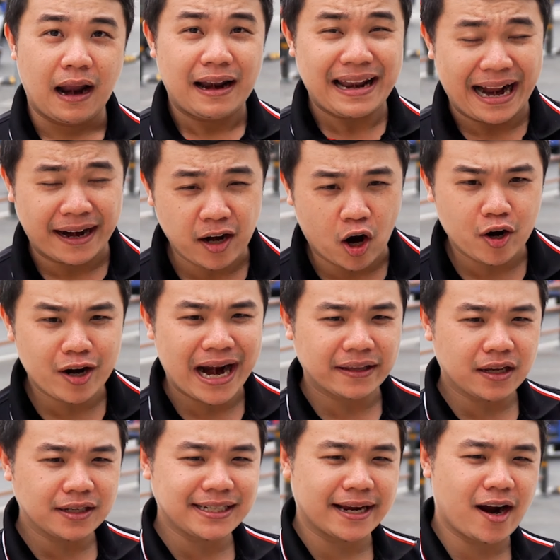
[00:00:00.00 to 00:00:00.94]
Lặn lội ra
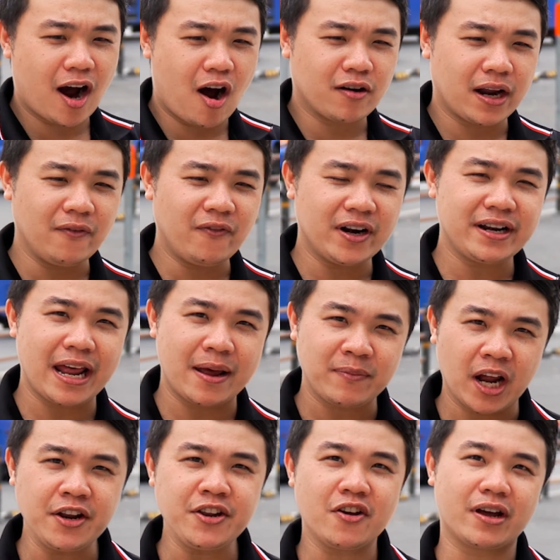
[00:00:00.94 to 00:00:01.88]
tới Sài Gòn để Vinh đem
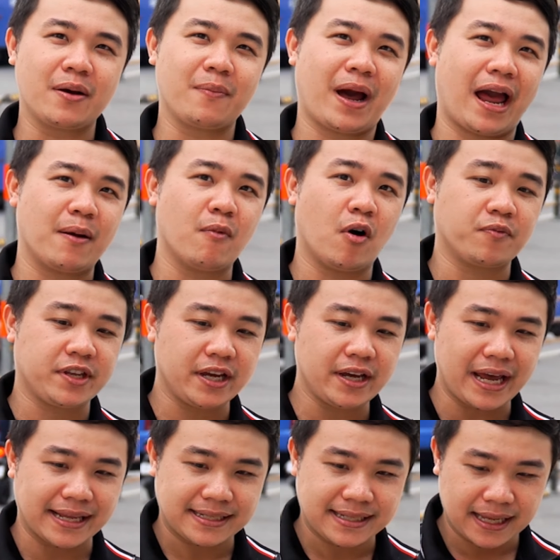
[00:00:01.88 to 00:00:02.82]
đến cho các bạn một chiếc
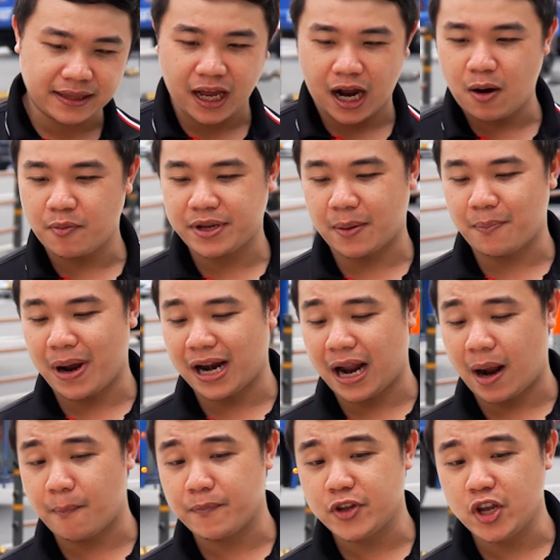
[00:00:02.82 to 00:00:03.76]
Exciter một ba
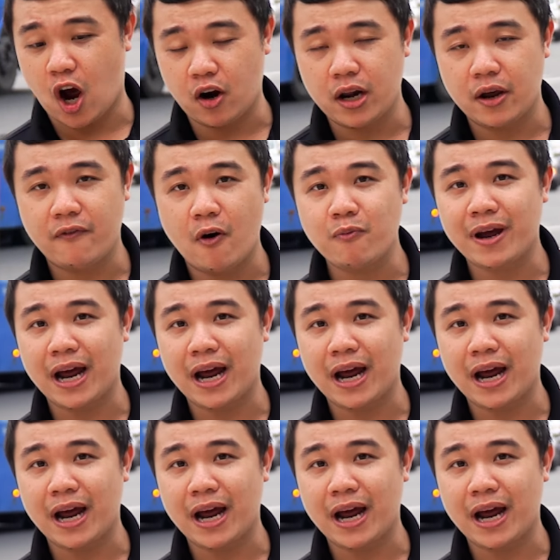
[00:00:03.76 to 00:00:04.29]
năm dọn theo phong